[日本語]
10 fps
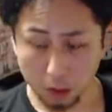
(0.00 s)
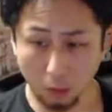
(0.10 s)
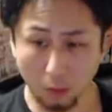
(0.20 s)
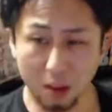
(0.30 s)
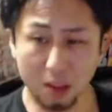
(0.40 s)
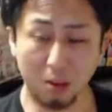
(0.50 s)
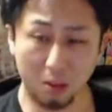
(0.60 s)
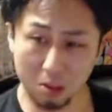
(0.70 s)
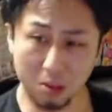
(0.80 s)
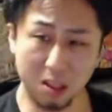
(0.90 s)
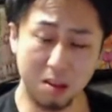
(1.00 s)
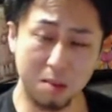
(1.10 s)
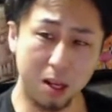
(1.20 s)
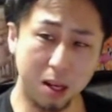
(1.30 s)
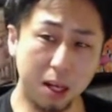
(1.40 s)
俺の言ってる
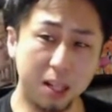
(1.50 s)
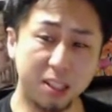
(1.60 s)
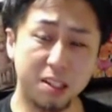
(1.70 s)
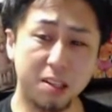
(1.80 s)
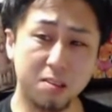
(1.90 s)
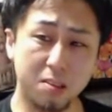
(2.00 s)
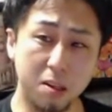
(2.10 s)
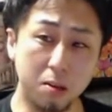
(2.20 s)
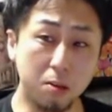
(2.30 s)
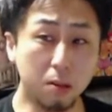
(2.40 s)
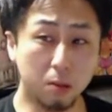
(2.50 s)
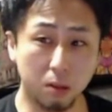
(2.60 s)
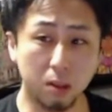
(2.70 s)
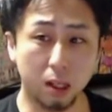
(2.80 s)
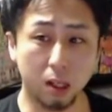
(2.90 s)
意味理解したやついる？こ
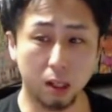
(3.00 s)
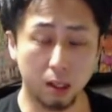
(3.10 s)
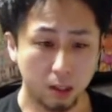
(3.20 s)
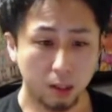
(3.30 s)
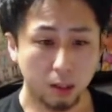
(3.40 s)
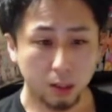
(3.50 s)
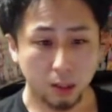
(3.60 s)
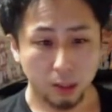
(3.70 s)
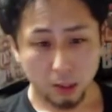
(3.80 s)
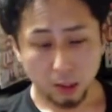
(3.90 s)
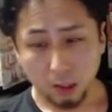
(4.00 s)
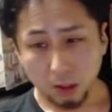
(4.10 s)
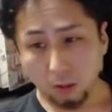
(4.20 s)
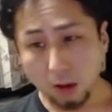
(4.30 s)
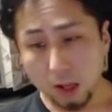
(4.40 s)
ん中に。
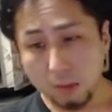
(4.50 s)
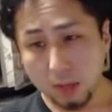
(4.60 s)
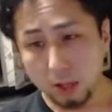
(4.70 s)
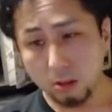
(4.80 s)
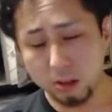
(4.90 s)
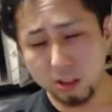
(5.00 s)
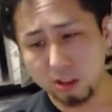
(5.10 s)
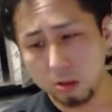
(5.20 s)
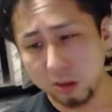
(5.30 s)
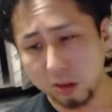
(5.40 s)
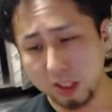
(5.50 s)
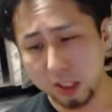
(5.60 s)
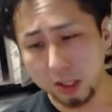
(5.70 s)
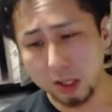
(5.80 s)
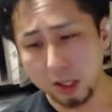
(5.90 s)
俺今宇宙の
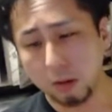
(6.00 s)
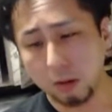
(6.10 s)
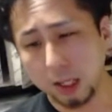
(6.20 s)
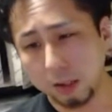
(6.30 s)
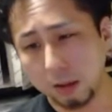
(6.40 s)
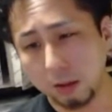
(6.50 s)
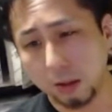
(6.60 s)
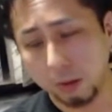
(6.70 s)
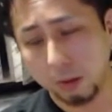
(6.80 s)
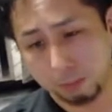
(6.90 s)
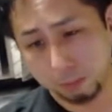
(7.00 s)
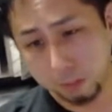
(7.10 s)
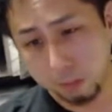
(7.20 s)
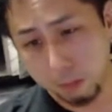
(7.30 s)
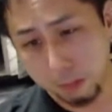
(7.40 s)
真理を語ってるんだよ。
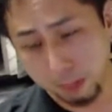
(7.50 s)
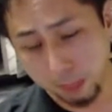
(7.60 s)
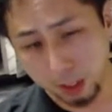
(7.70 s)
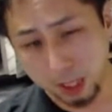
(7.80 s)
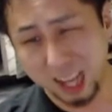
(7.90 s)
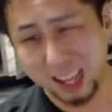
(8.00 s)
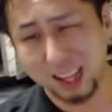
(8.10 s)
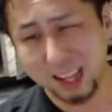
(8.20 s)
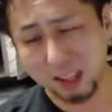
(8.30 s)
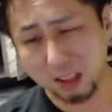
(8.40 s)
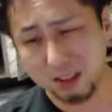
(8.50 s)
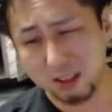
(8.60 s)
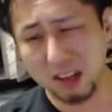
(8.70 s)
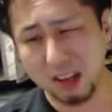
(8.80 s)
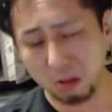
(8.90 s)
金なんて
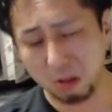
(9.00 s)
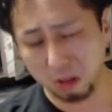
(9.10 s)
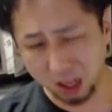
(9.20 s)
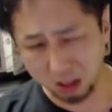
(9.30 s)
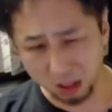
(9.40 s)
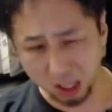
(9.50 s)
腐るほどあるわ。